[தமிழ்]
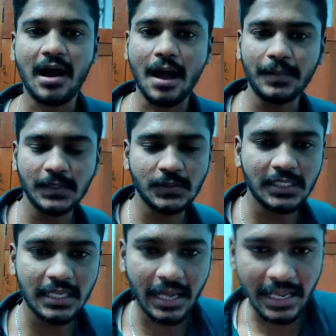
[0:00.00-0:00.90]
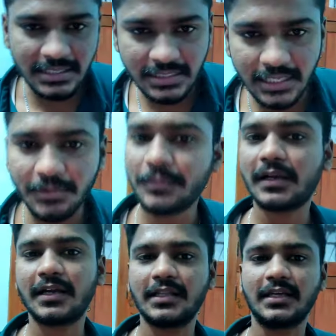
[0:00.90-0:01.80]
அப்படி சொல்லி ஆச்சரியமாக
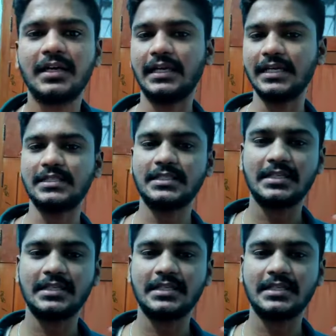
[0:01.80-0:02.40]
பார்க்காதீங்க எஸ்